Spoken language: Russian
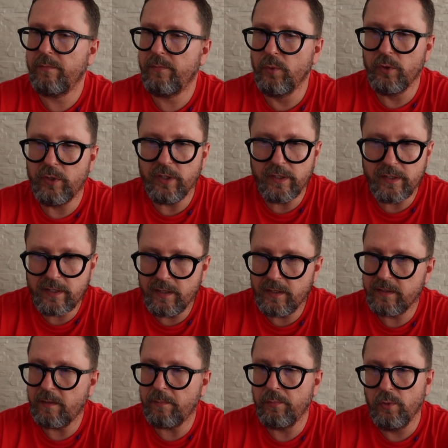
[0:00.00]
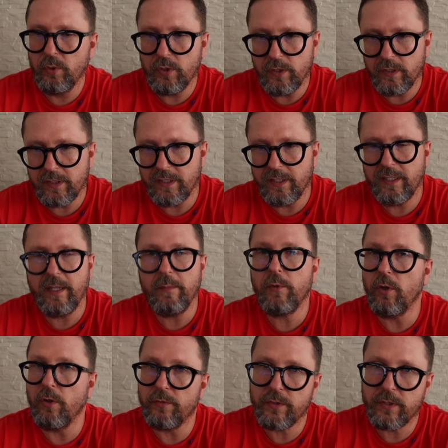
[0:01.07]
Путинцы, за Путинцы,
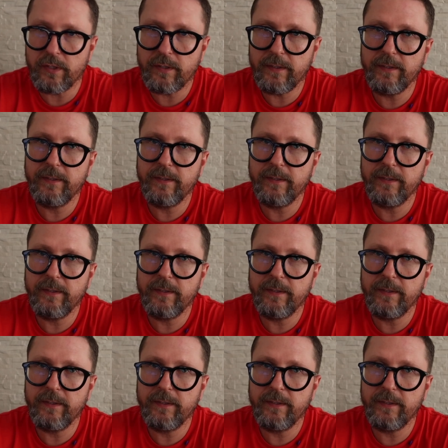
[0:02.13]
кремлевцы.